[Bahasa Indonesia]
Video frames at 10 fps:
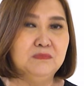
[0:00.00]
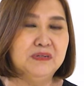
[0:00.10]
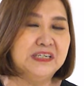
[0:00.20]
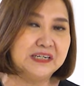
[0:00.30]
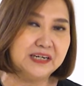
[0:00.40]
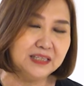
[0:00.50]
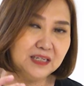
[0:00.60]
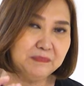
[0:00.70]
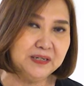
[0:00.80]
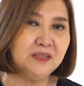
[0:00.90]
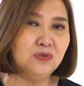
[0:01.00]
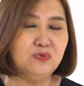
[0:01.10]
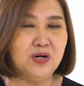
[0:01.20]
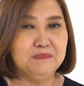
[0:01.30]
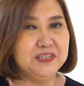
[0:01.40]
mendekat kepada
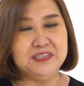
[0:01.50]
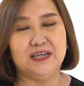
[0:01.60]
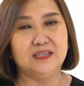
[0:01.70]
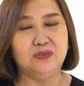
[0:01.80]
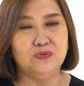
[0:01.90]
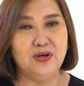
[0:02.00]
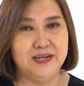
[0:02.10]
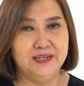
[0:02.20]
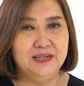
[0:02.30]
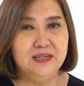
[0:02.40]
Tuhan mencari Tuhan